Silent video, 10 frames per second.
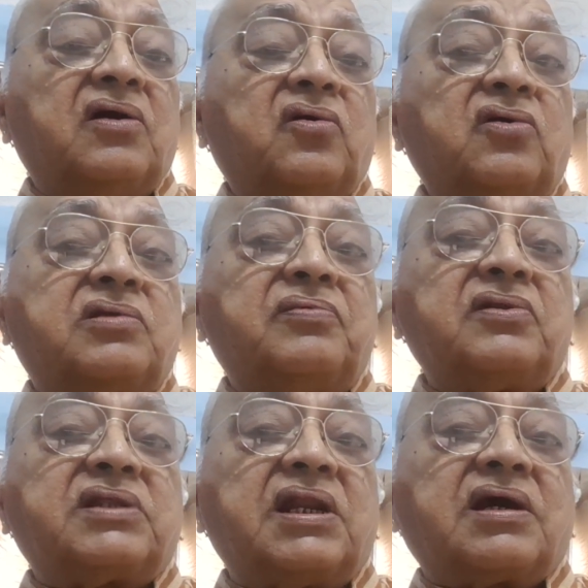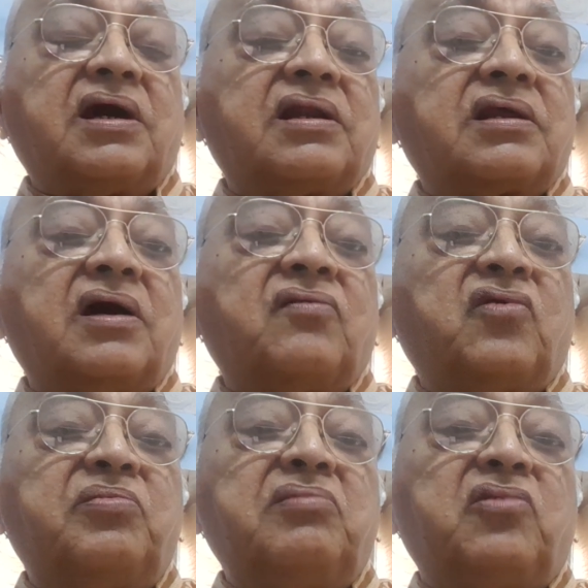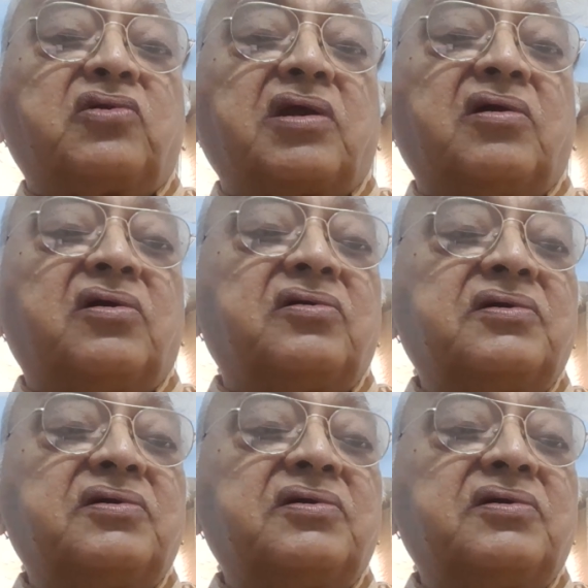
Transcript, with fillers: होंठ बोलते हैं ना कान का वो भी मोटा हो